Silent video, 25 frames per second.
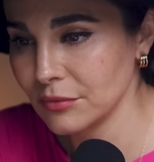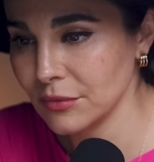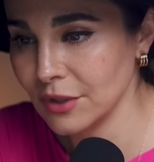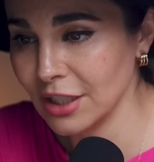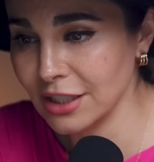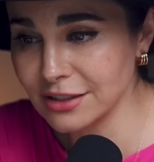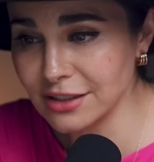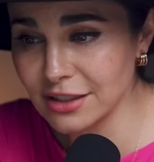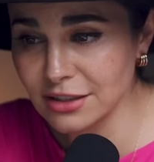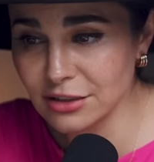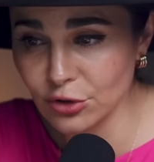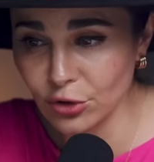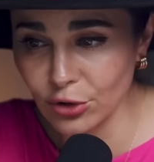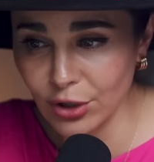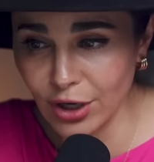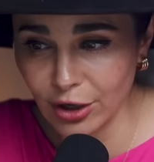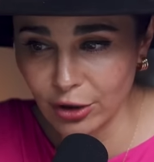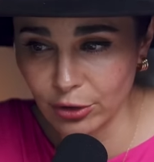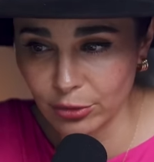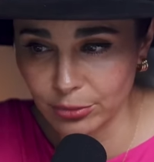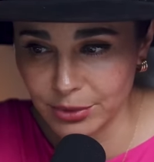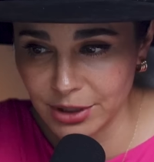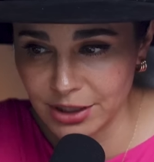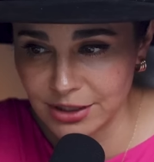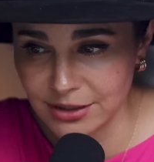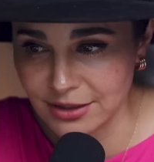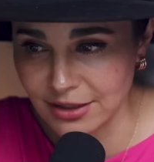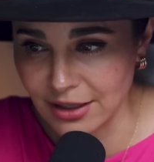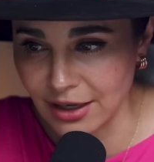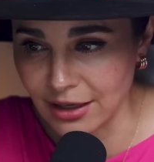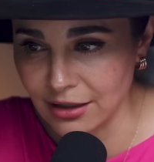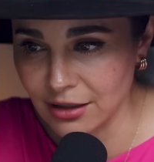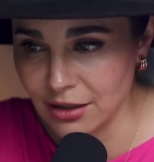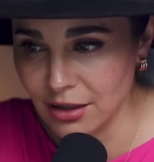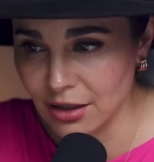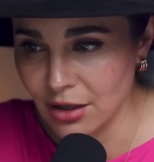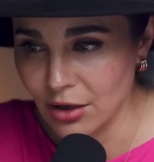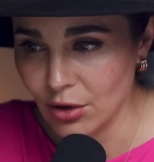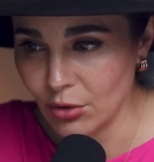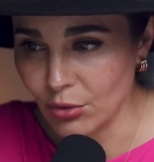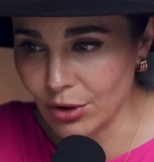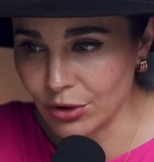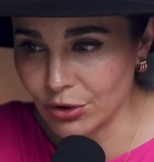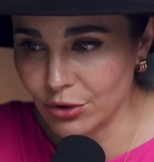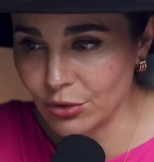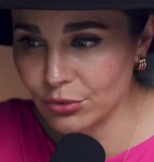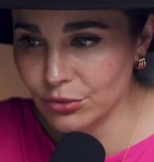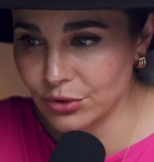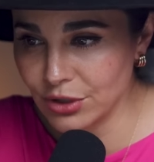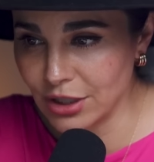Esta historia comienza
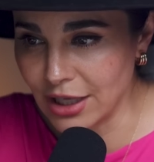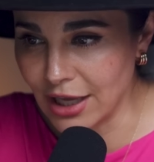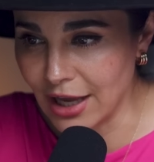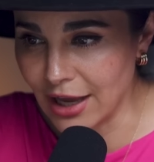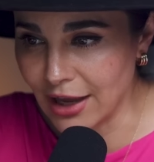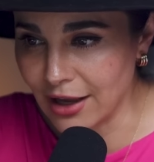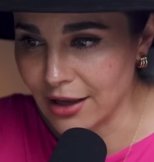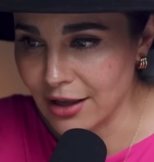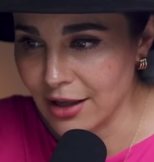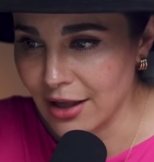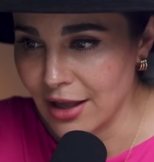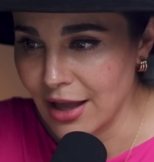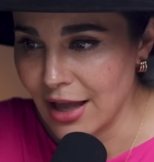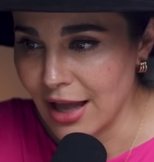cuando un día,